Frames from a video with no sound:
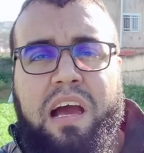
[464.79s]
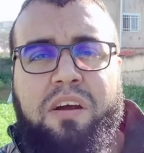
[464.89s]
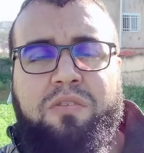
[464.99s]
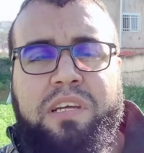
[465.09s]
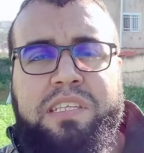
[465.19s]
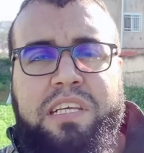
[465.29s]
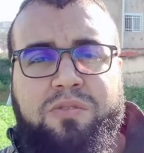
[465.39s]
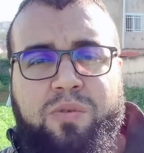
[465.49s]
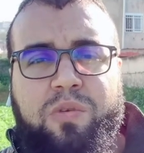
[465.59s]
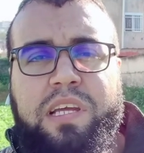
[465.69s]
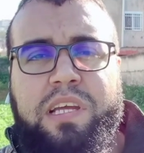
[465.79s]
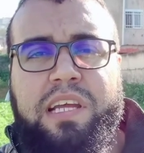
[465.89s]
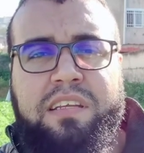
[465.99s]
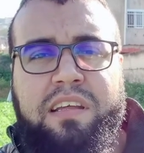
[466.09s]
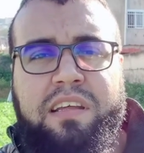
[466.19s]
أو عند دخوله
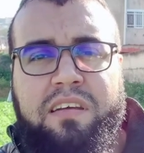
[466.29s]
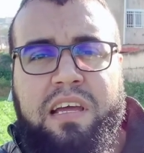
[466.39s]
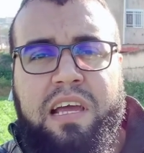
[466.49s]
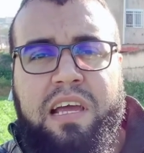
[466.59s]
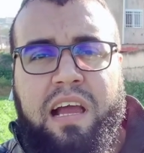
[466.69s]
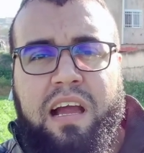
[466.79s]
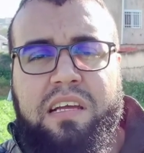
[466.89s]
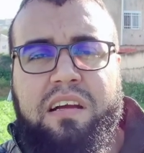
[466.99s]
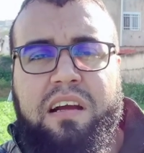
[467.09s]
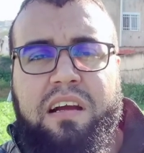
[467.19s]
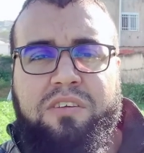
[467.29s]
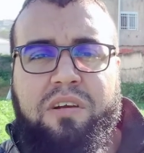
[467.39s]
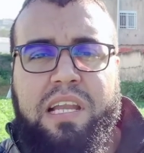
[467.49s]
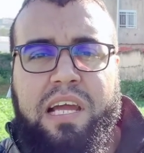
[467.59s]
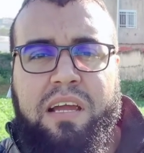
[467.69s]
للنار حقيقة أيها
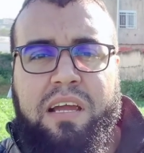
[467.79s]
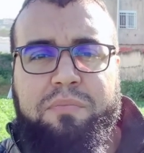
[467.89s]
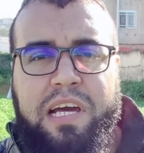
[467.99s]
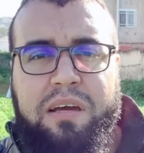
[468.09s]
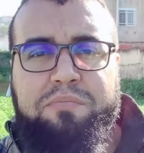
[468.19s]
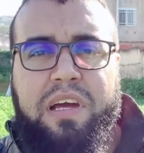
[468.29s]
الأحباب